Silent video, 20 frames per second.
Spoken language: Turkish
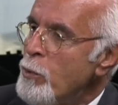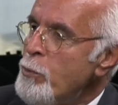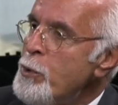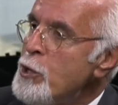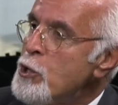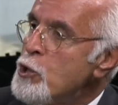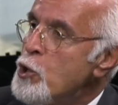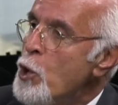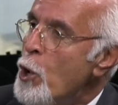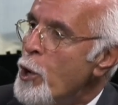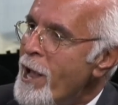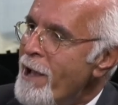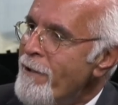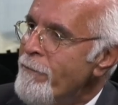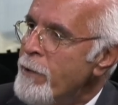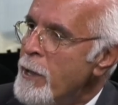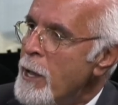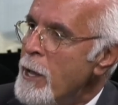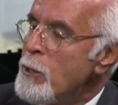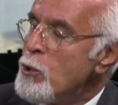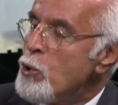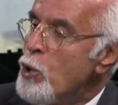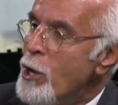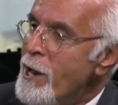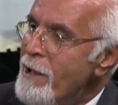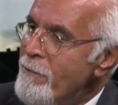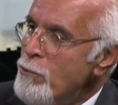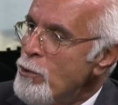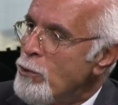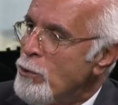Bu bir görev.
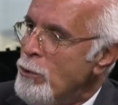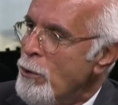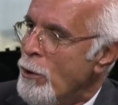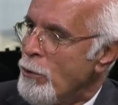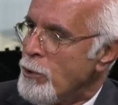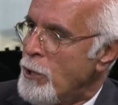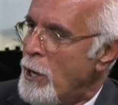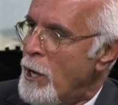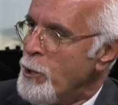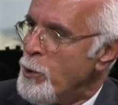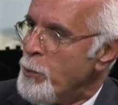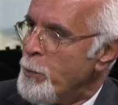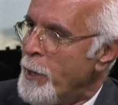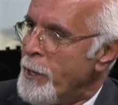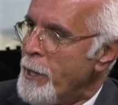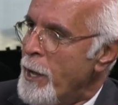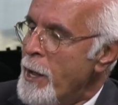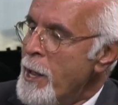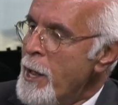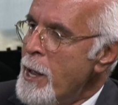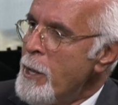Görev yüklüyor kanun bana.